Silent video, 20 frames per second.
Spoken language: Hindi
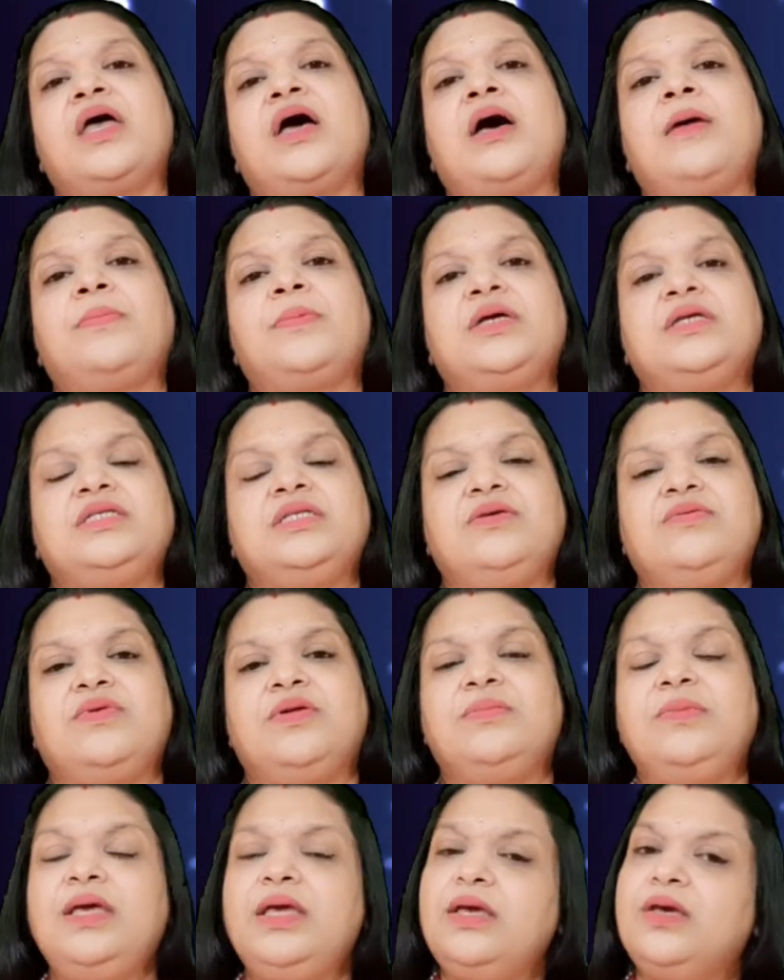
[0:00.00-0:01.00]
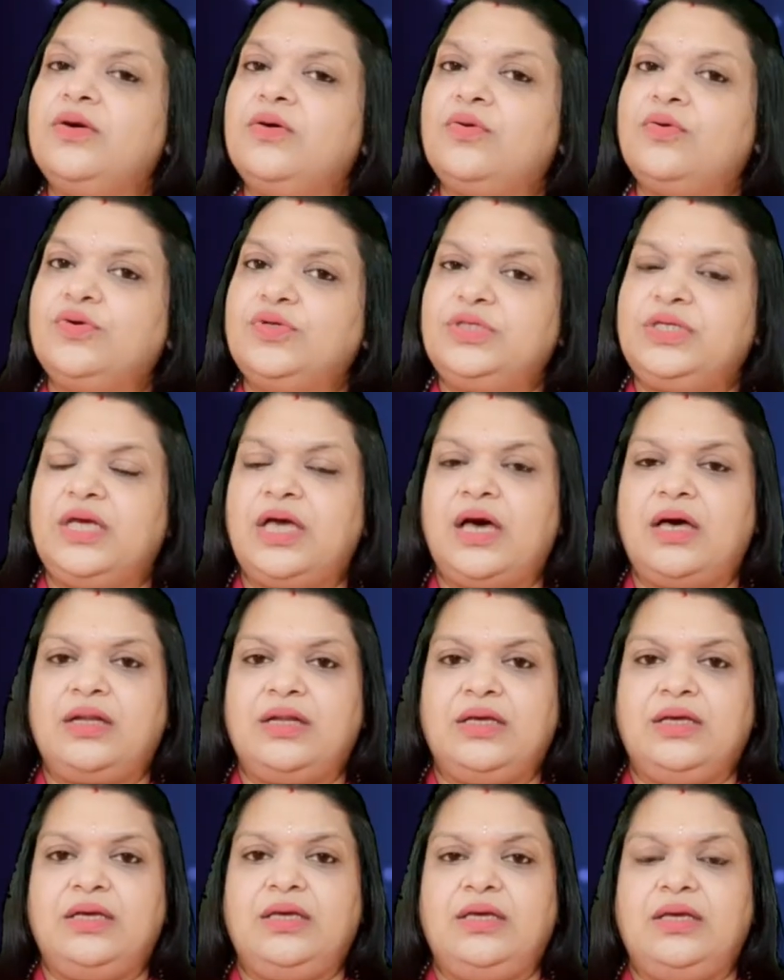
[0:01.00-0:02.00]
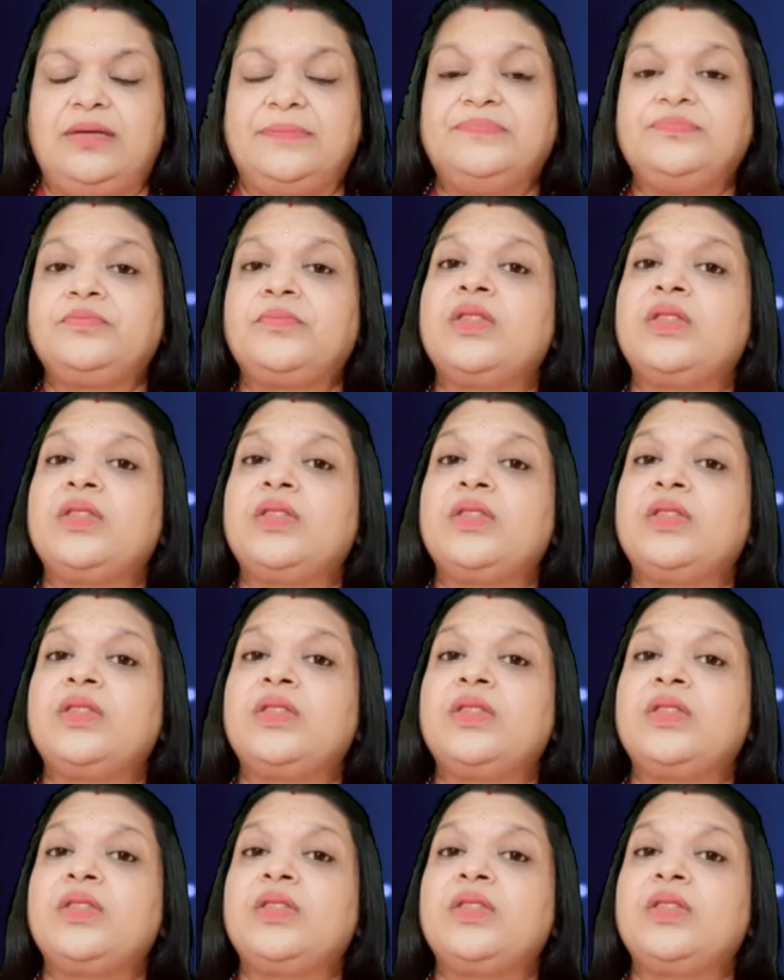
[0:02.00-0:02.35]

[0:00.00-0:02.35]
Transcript: आपके जीवन में खुशियाँ आ रही हैं